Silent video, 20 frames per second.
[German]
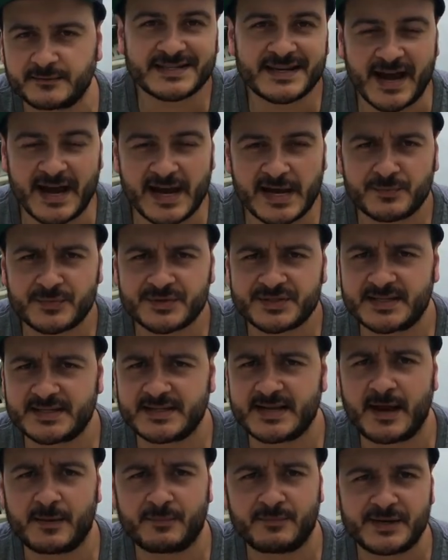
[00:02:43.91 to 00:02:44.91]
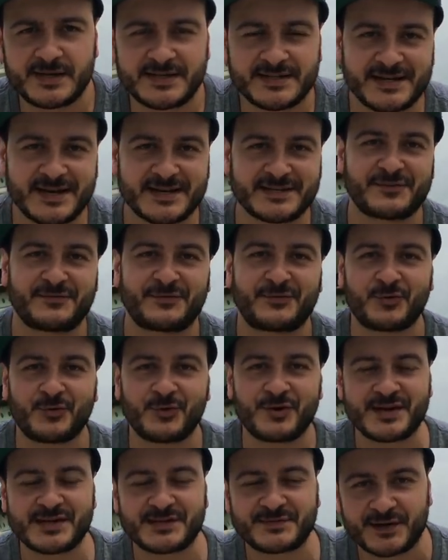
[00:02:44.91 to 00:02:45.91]
Alles in allem muss ich sagen, bin ich sehr, sehr
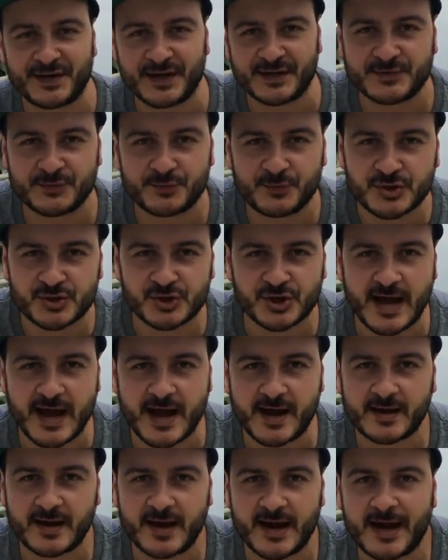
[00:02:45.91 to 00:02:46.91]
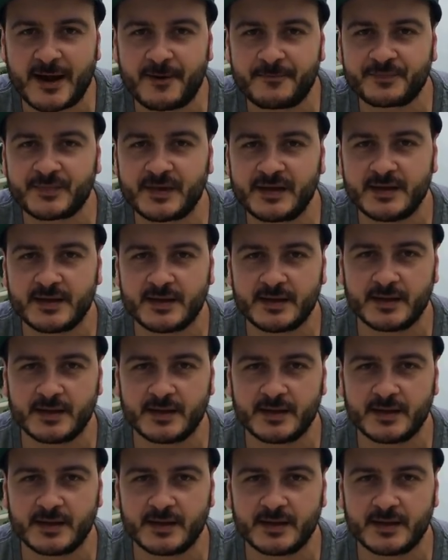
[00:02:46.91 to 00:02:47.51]
froh, dass wir da zugeschlagen haben,